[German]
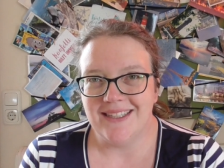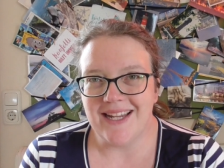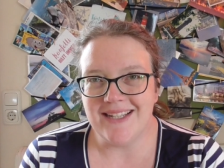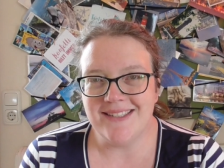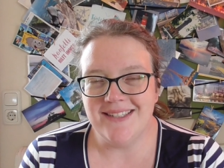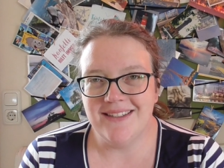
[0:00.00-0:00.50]

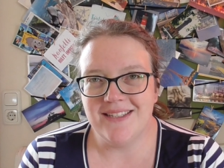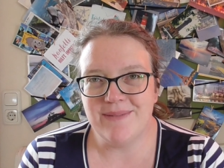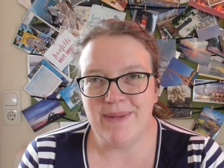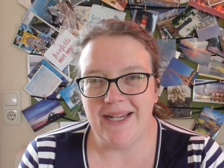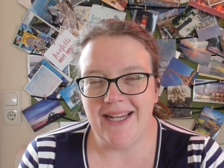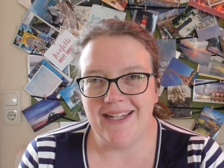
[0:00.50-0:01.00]
Das hier
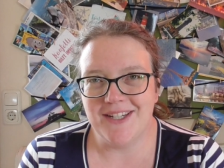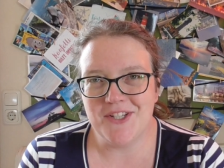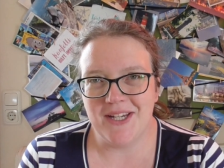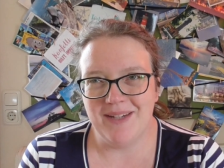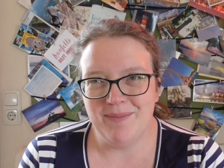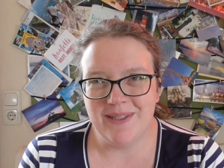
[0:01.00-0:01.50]
ist mein kleiner
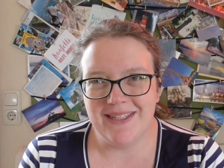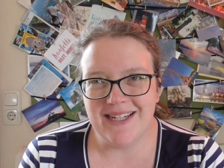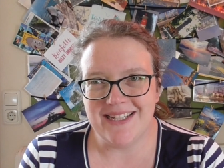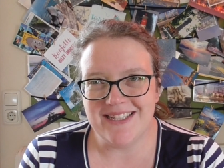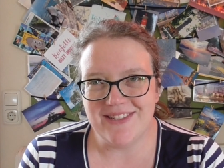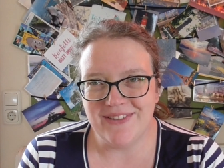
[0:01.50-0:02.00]

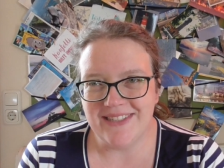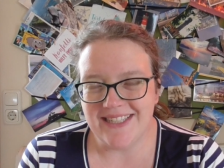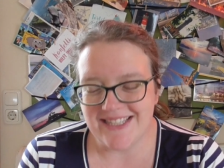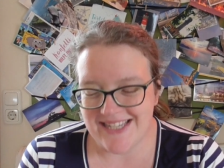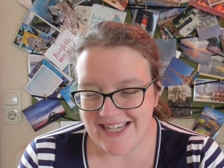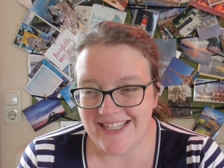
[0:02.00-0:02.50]
Strick-Podcast und
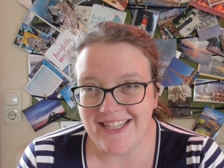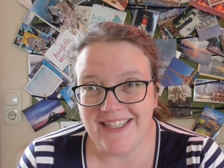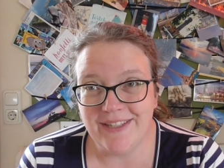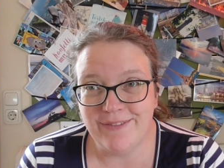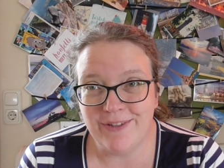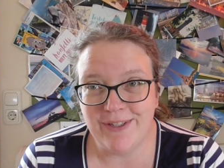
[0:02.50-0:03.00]
hier erzähle ich dir
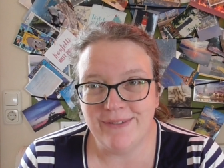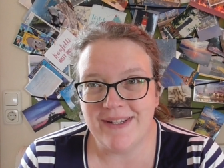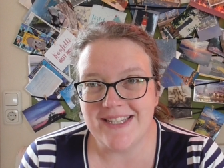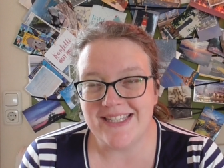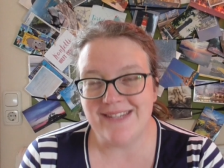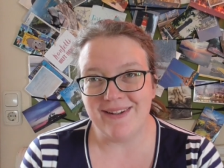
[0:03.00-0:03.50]
jede Woche,
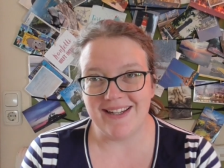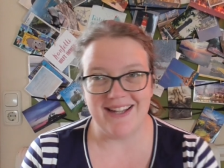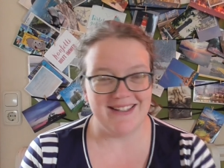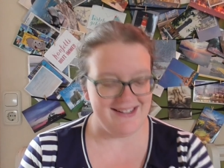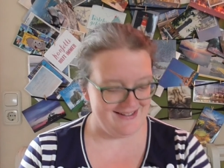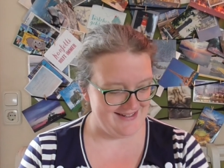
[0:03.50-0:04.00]
was ich die
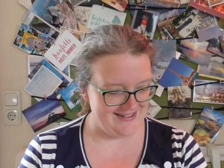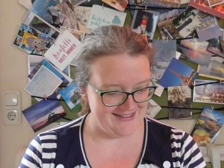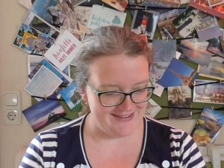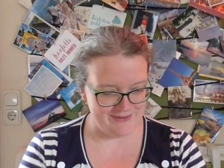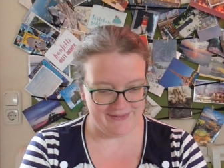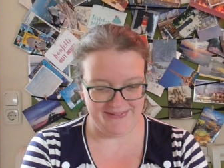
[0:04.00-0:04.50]
vergangenen
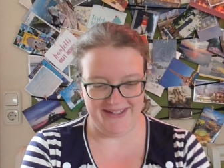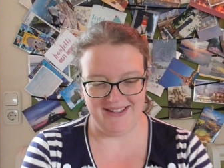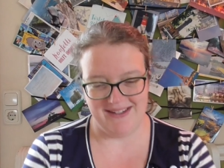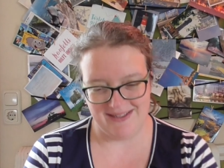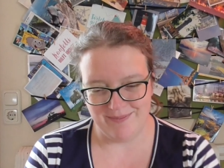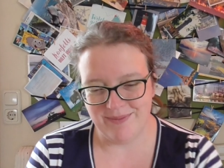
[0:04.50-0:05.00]
Tage so
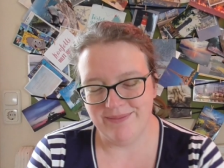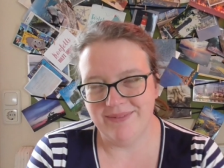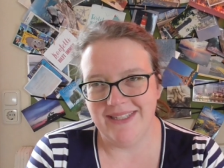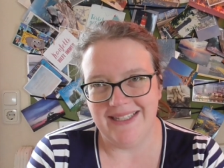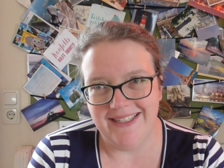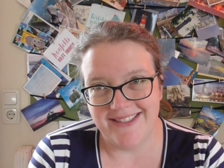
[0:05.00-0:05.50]
gewerkelt habe.
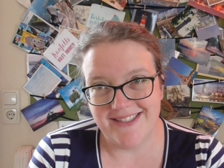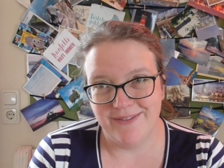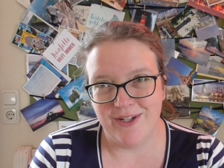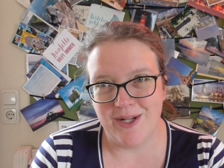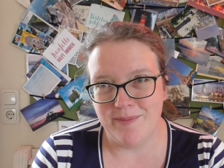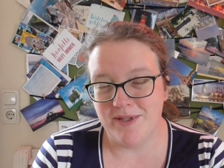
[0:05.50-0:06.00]
Ja,
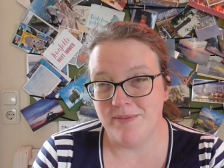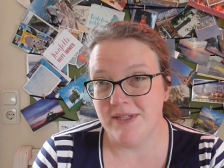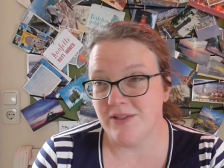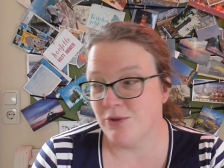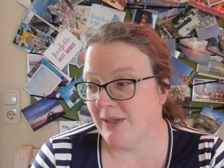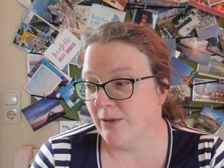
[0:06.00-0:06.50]
letzte Woche habe ich
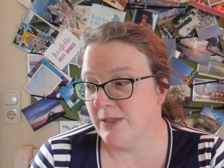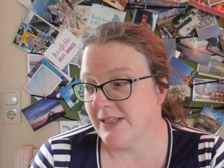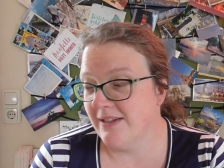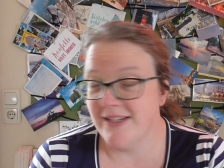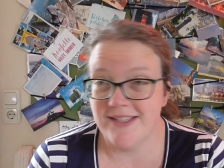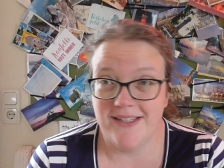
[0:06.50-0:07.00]
mich darüber
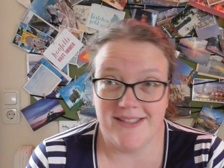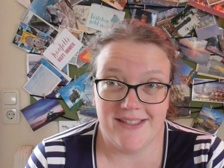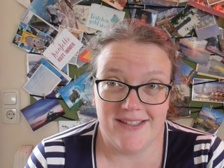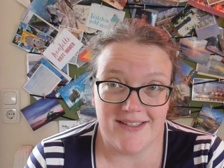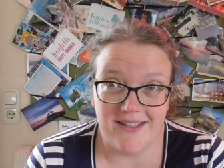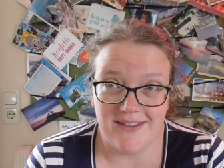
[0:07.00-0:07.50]
ausgelassen, dass
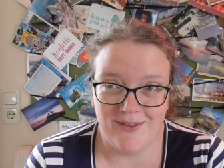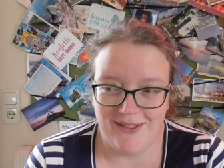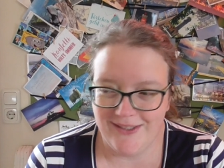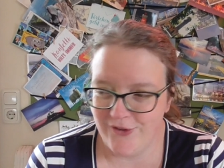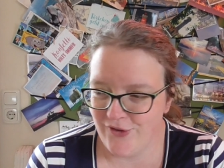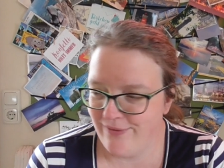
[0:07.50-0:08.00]
ich das
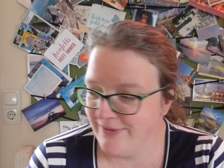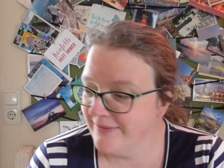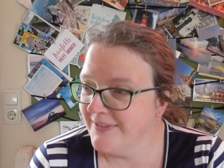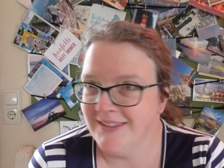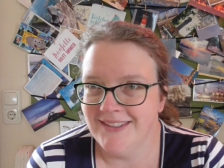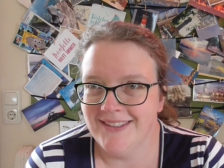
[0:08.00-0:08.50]
aktuell nicht schaffe.